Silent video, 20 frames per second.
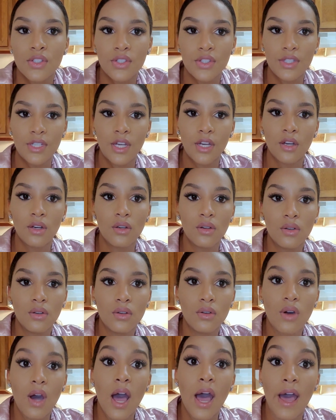
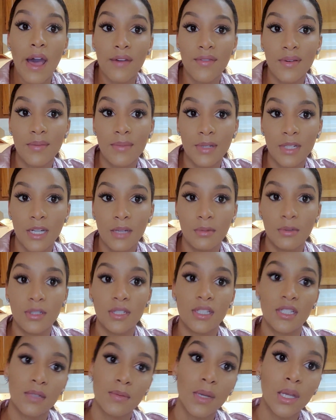Então, faz alguns
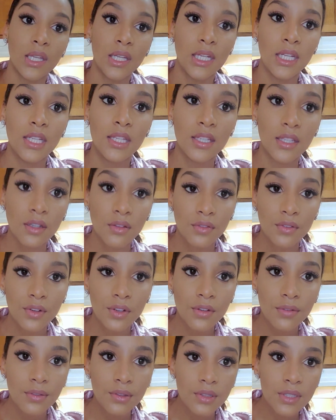dias que eu não tô
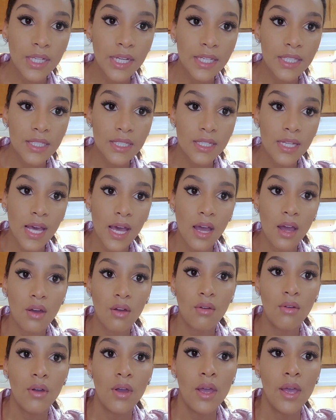conseguindo sentir cheiro
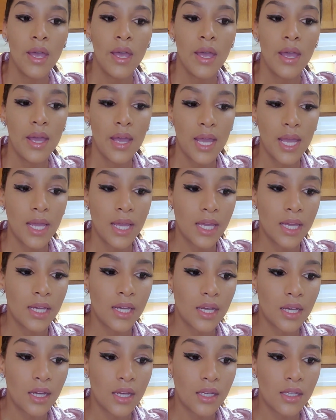de nada
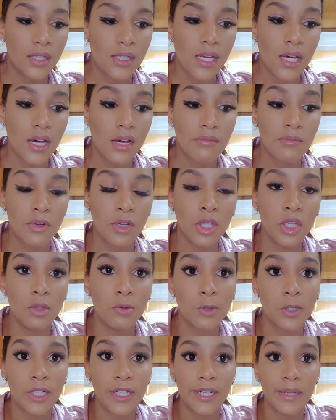e eu tô
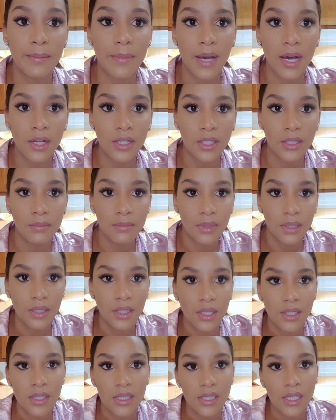bem preocupada
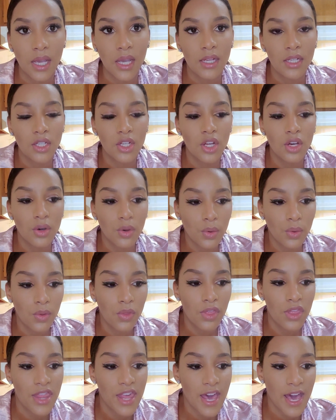agora porque eu
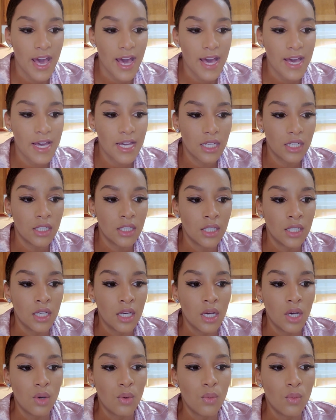sei que
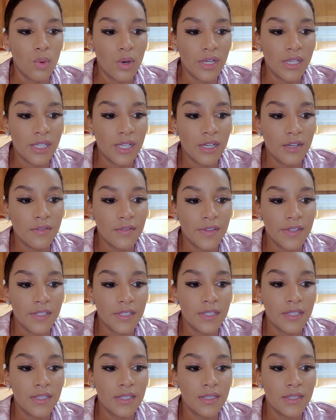que um dos
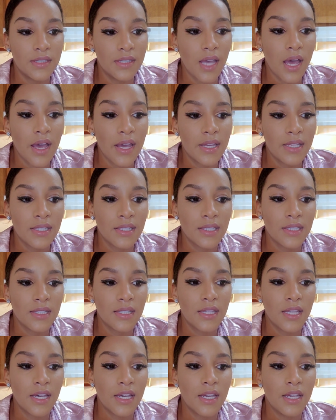sintomas
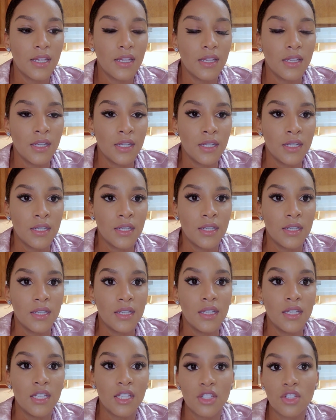do
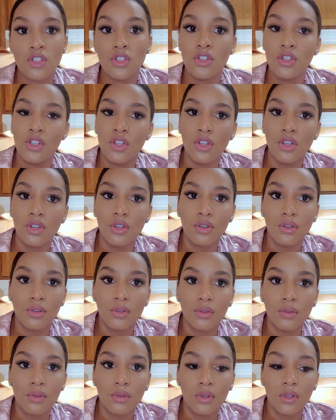
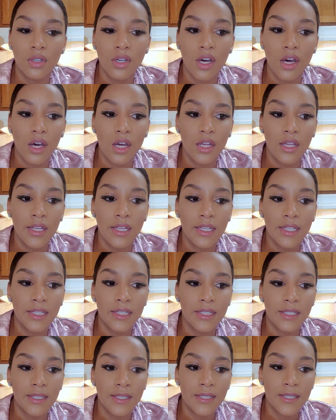contágio
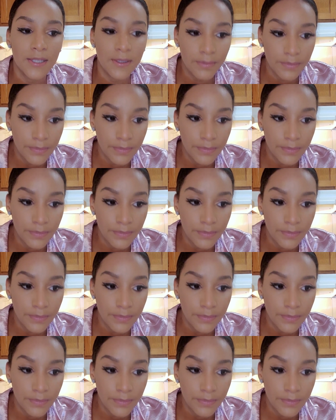é.